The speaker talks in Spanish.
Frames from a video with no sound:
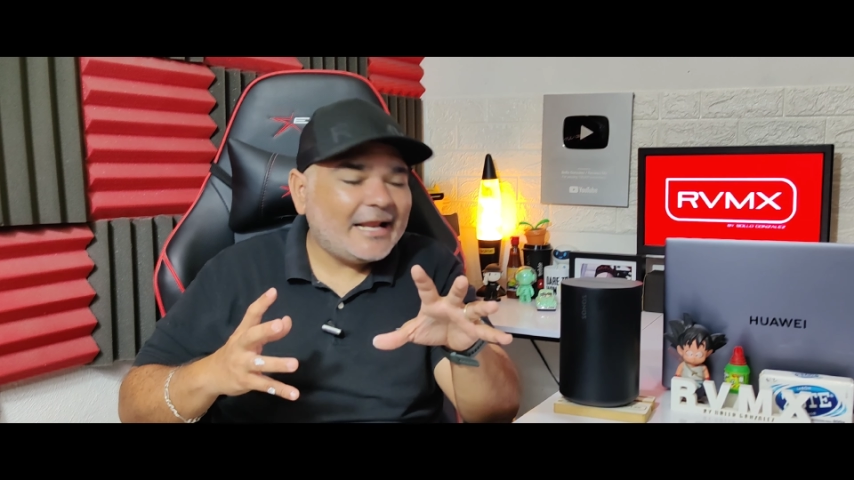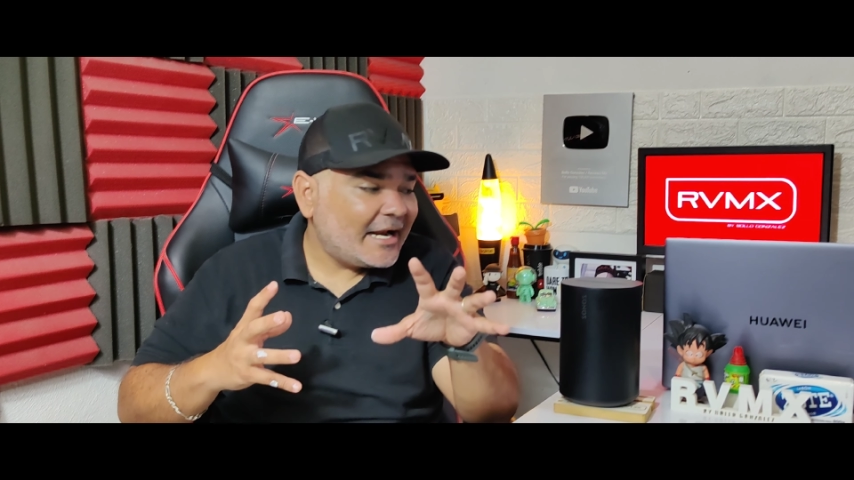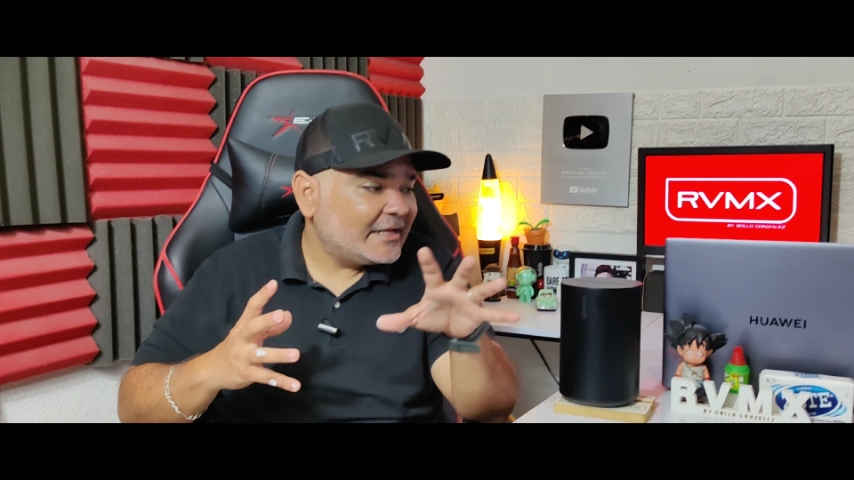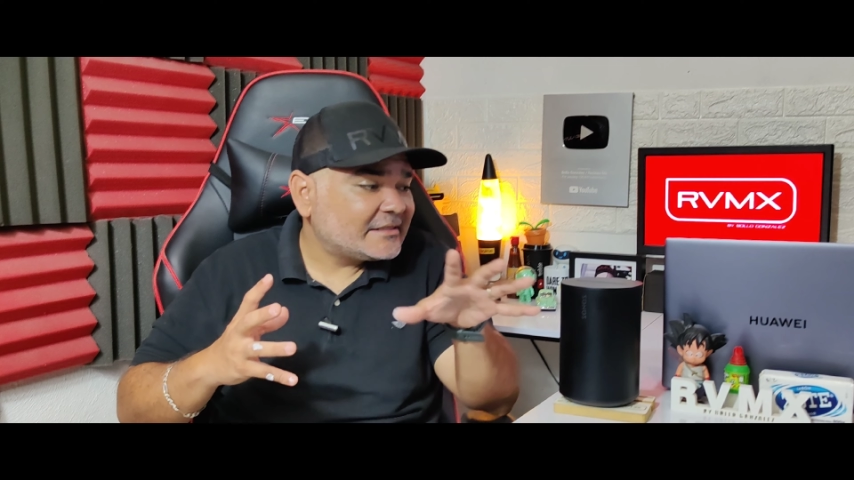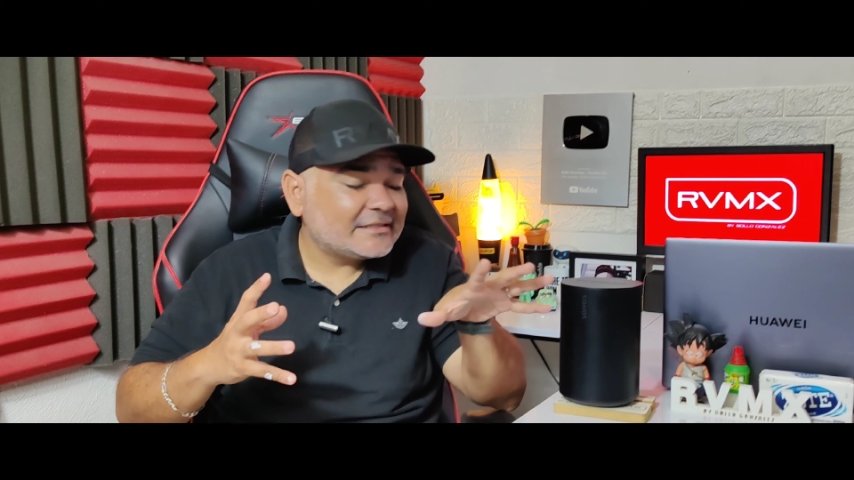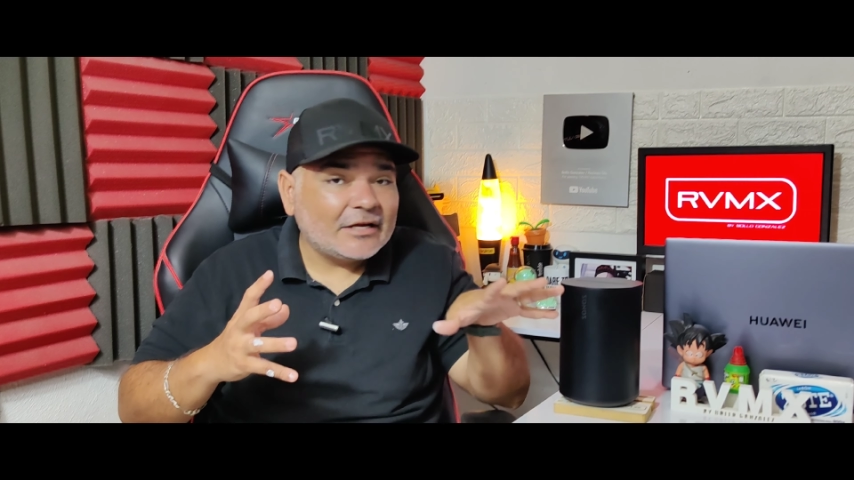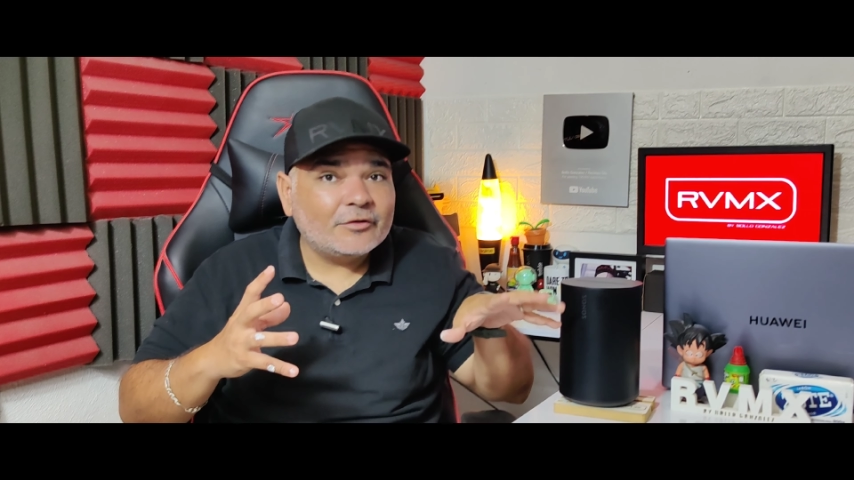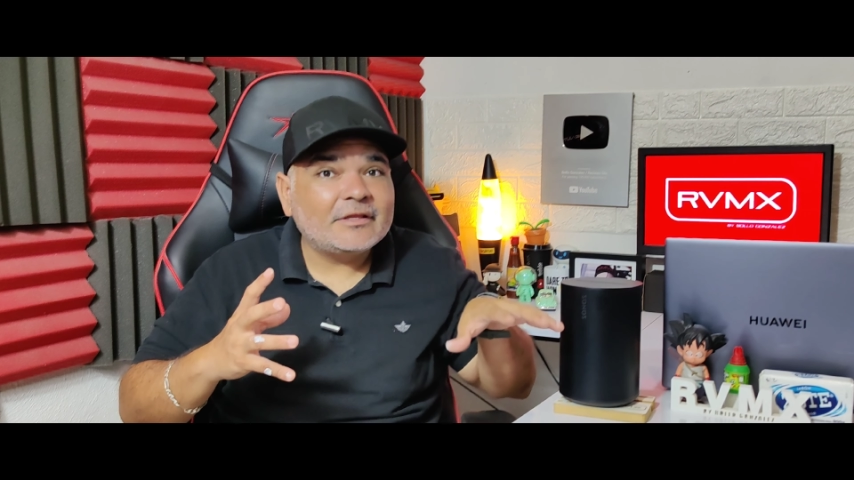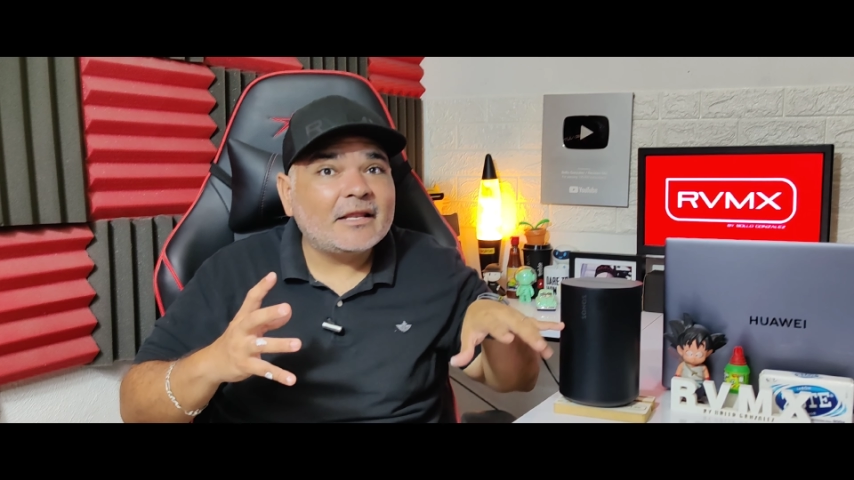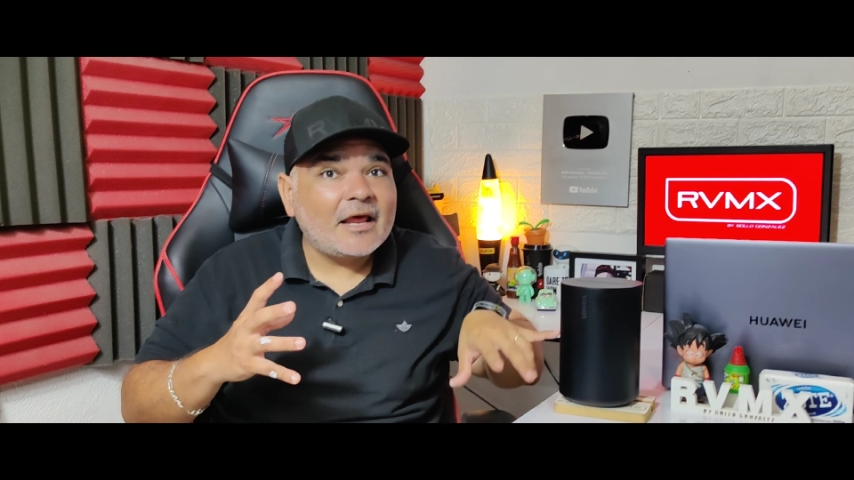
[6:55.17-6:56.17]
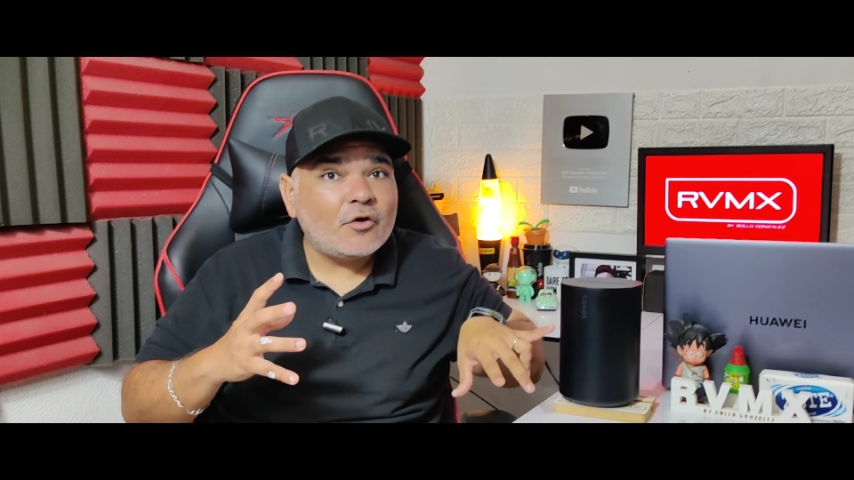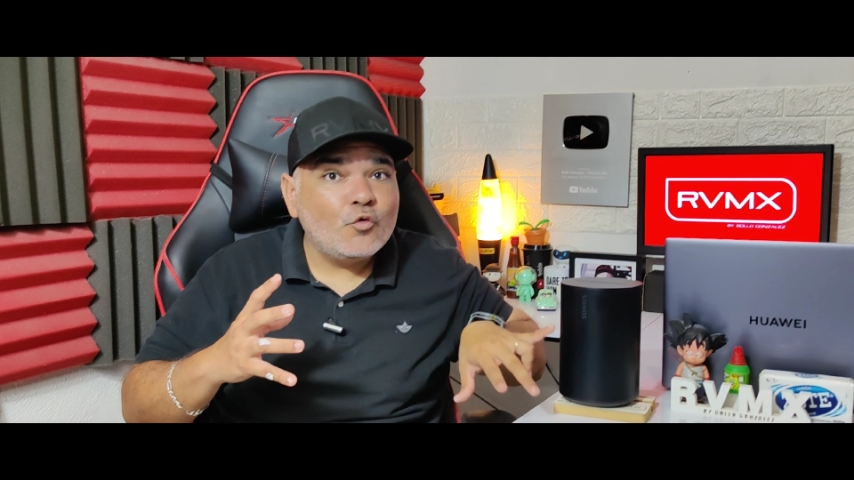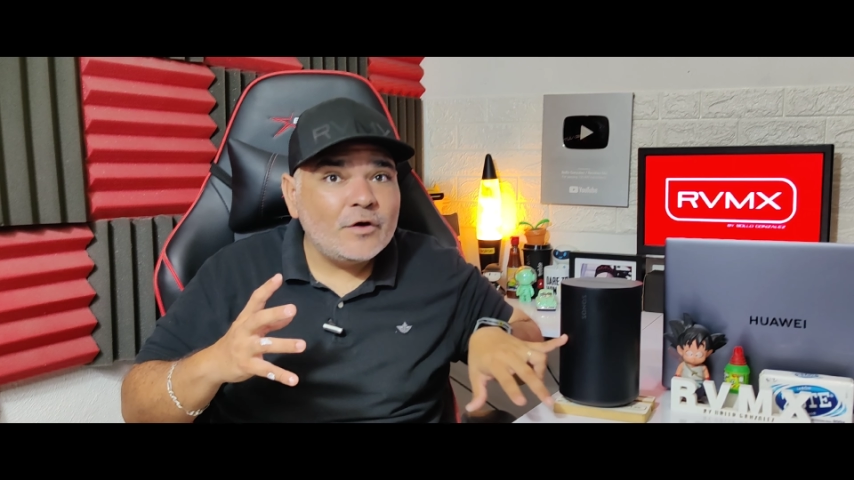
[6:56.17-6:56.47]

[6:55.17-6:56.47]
era necesario tener